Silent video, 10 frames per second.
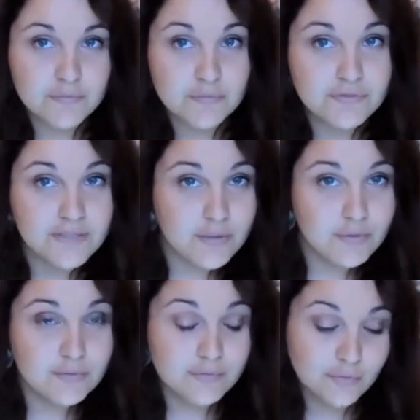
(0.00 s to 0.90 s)
On sait,
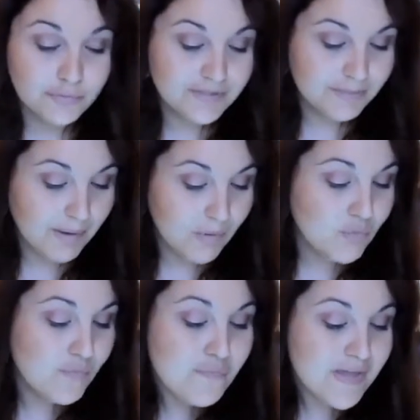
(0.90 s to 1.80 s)
on sait pas
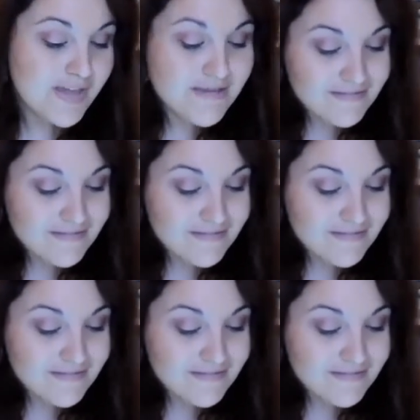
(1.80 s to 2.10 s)
où, mais